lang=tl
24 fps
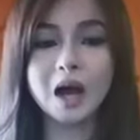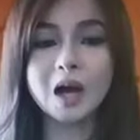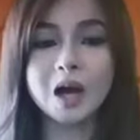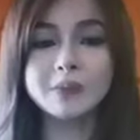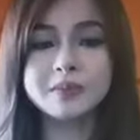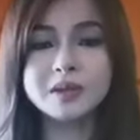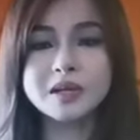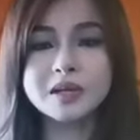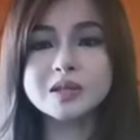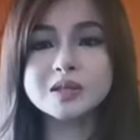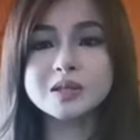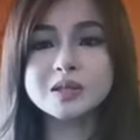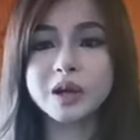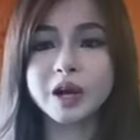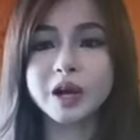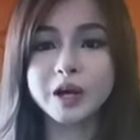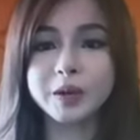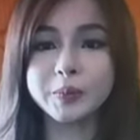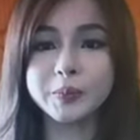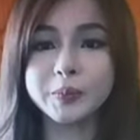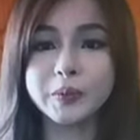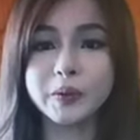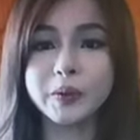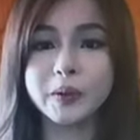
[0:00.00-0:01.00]
Um,
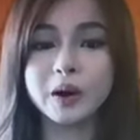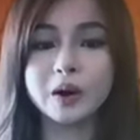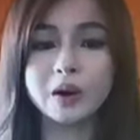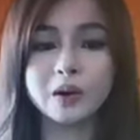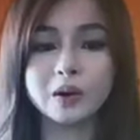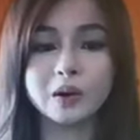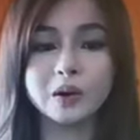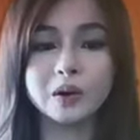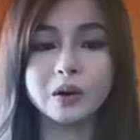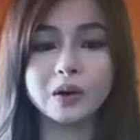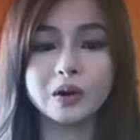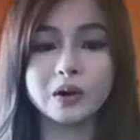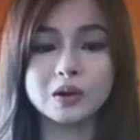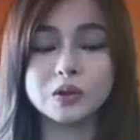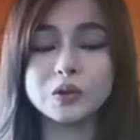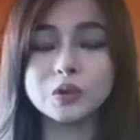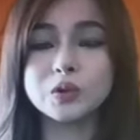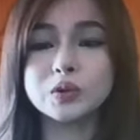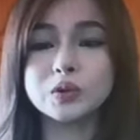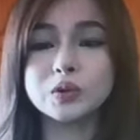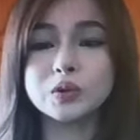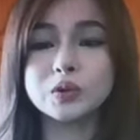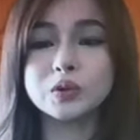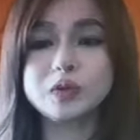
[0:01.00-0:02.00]
nag-start po ako
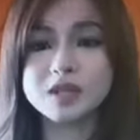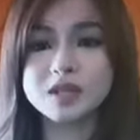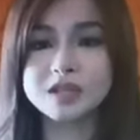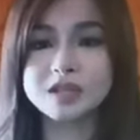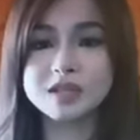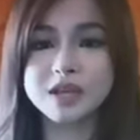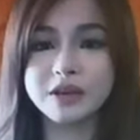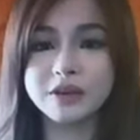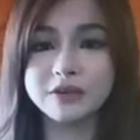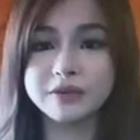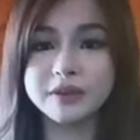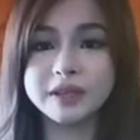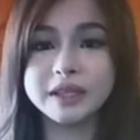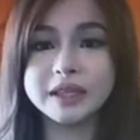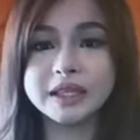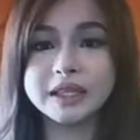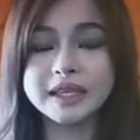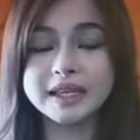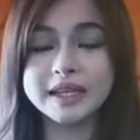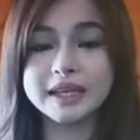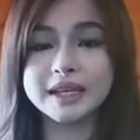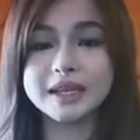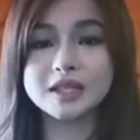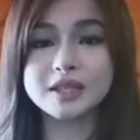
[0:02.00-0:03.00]
2017
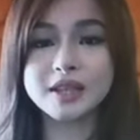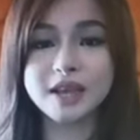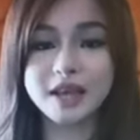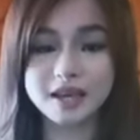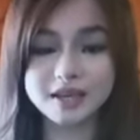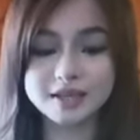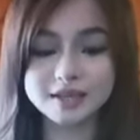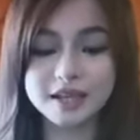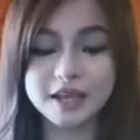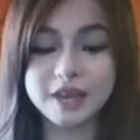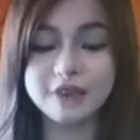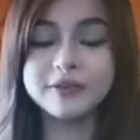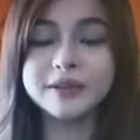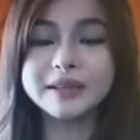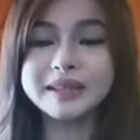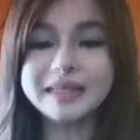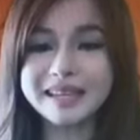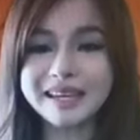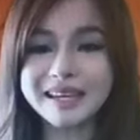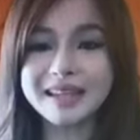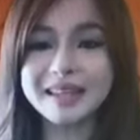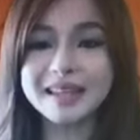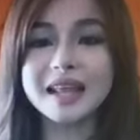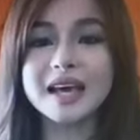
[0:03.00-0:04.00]
17
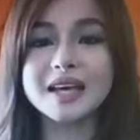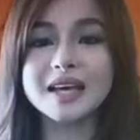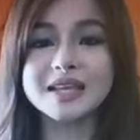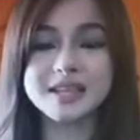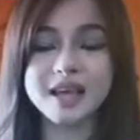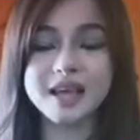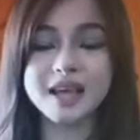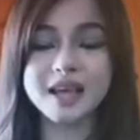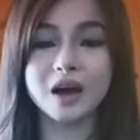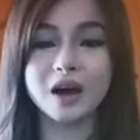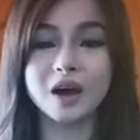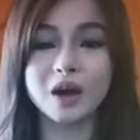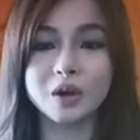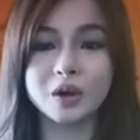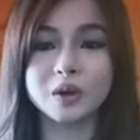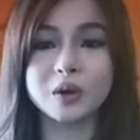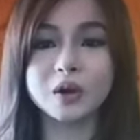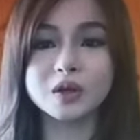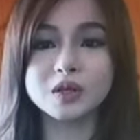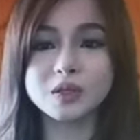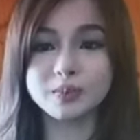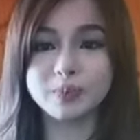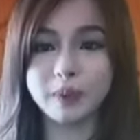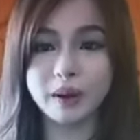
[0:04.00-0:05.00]
as a
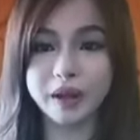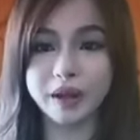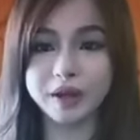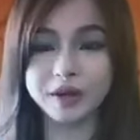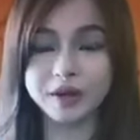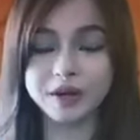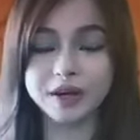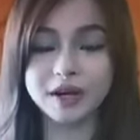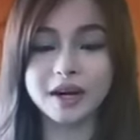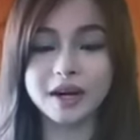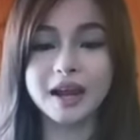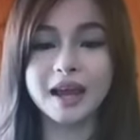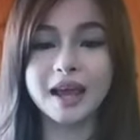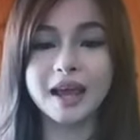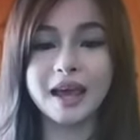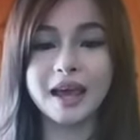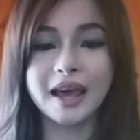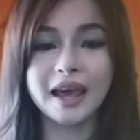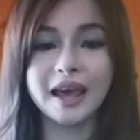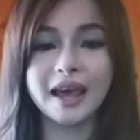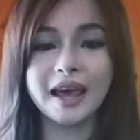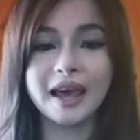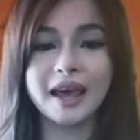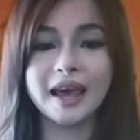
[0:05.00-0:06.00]
cosplayer
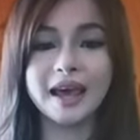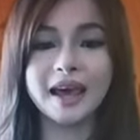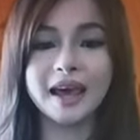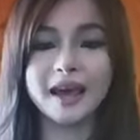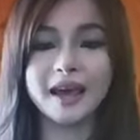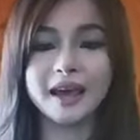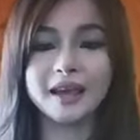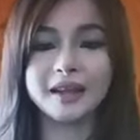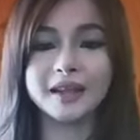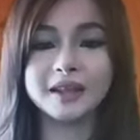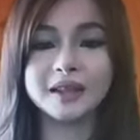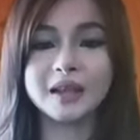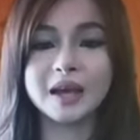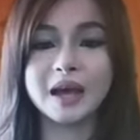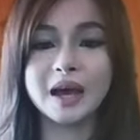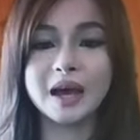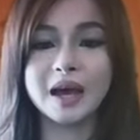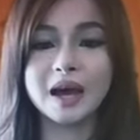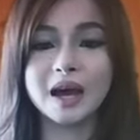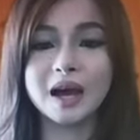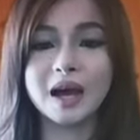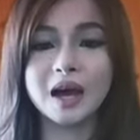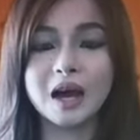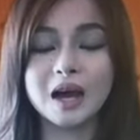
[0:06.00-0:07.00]
and
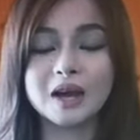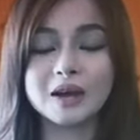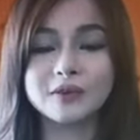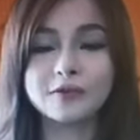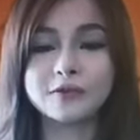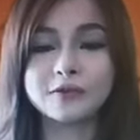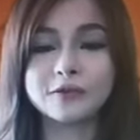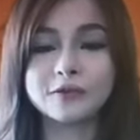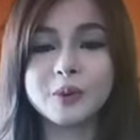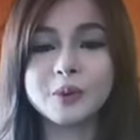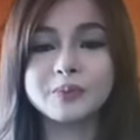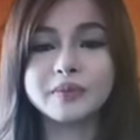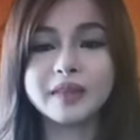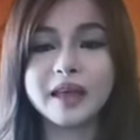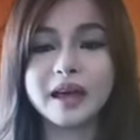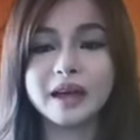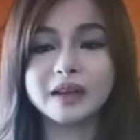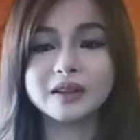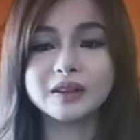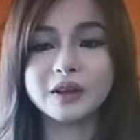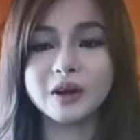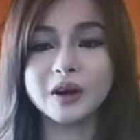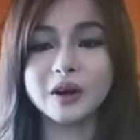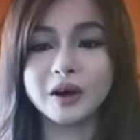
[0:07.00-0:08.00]
from
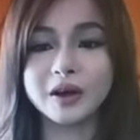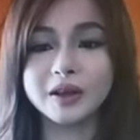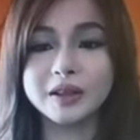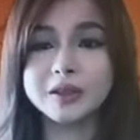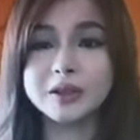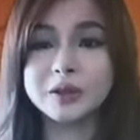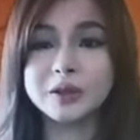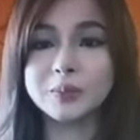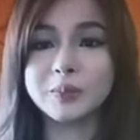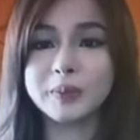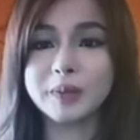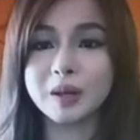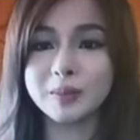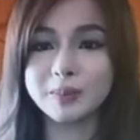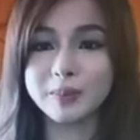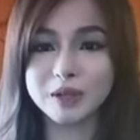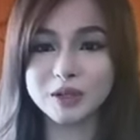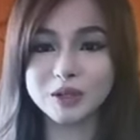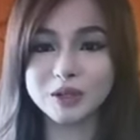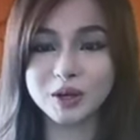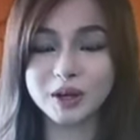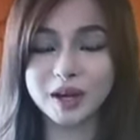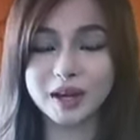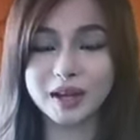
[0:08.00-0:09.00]
that on, nung
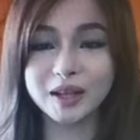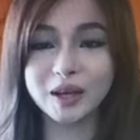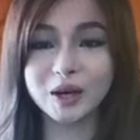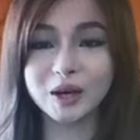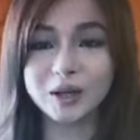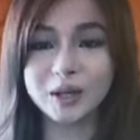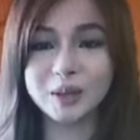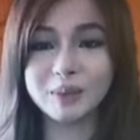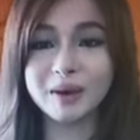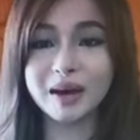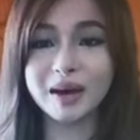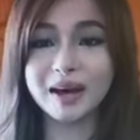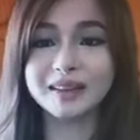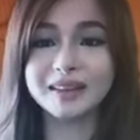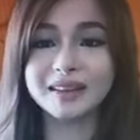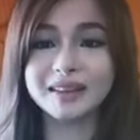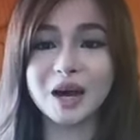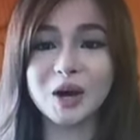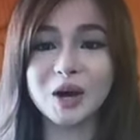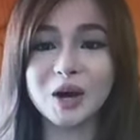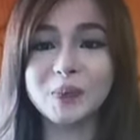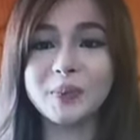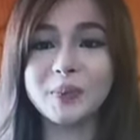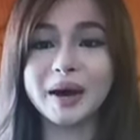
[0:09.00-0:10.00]
pinipicturean ako ng mga
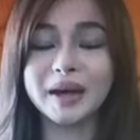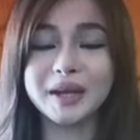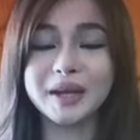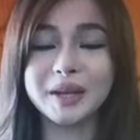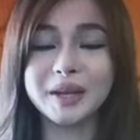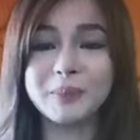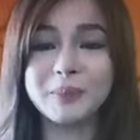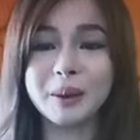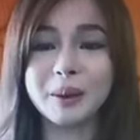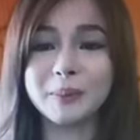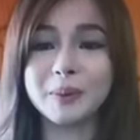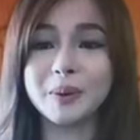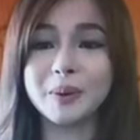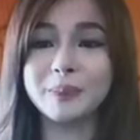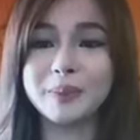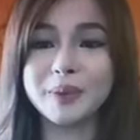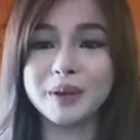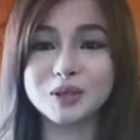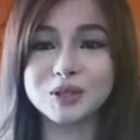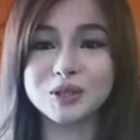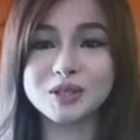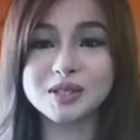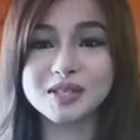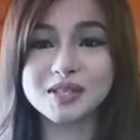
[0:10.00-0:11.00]
tao, mga
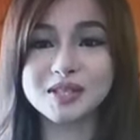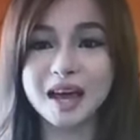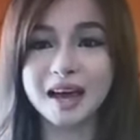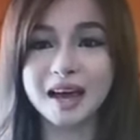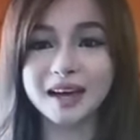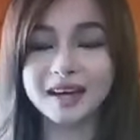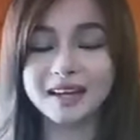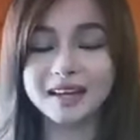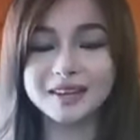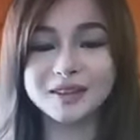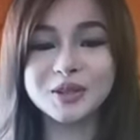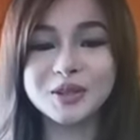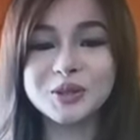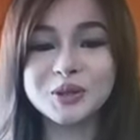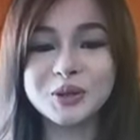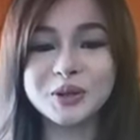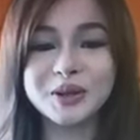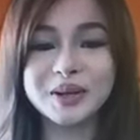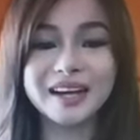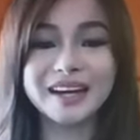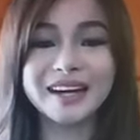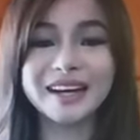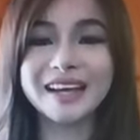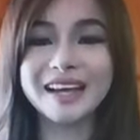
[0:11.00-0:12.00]
nagpapapicture sa akin, did ko
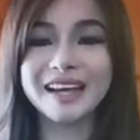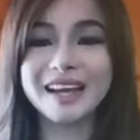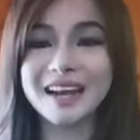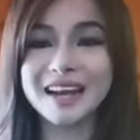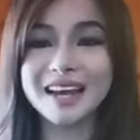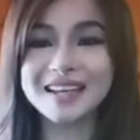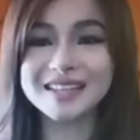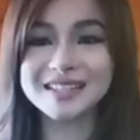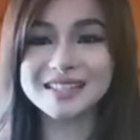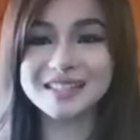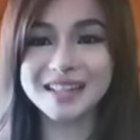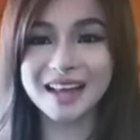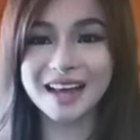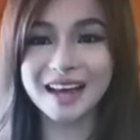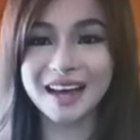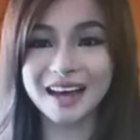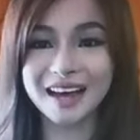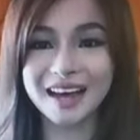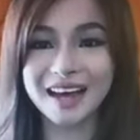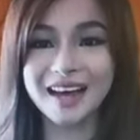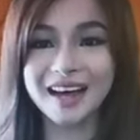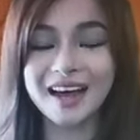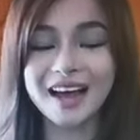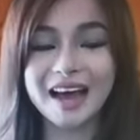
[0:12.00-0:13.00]
na-realize
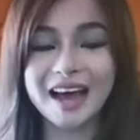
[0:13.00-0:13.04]
na